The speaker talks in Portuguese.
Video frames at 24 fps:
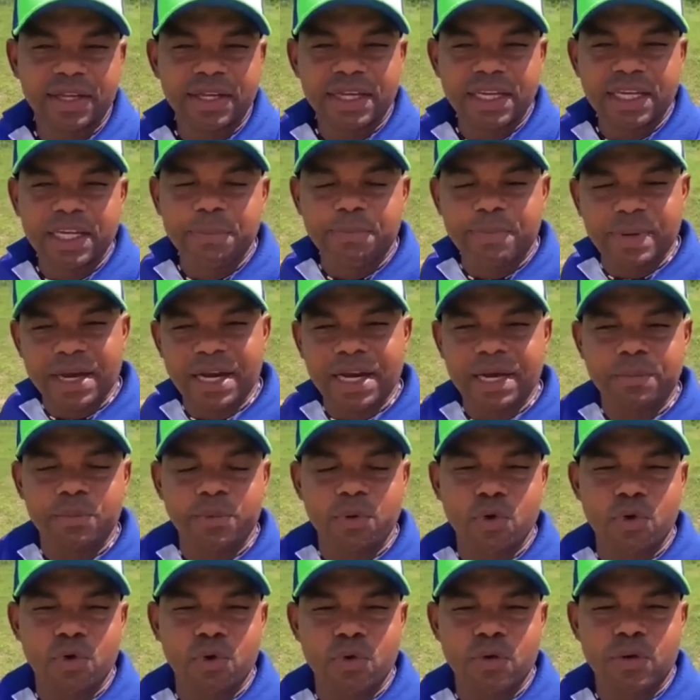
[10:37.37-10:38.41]
em
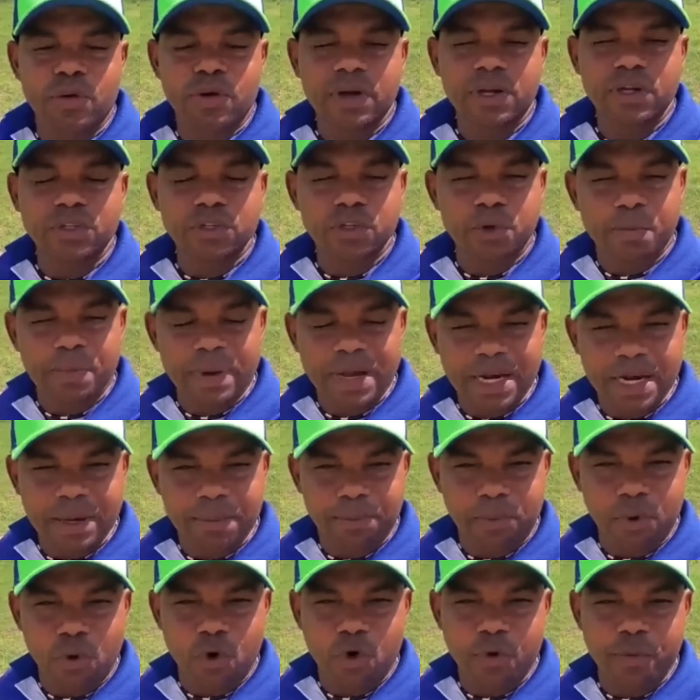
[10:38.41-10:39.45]
Pernambuco. Eu sou
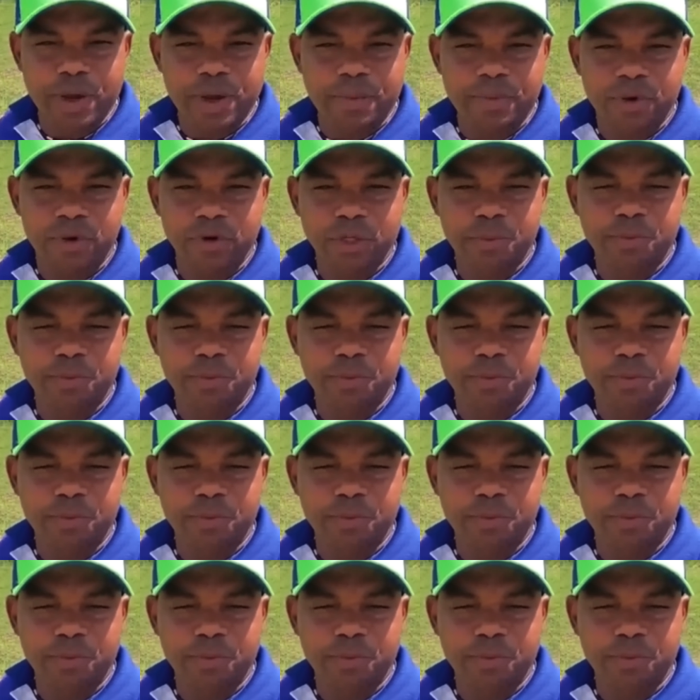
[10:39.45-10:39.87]
Pernambuco, meu irmão.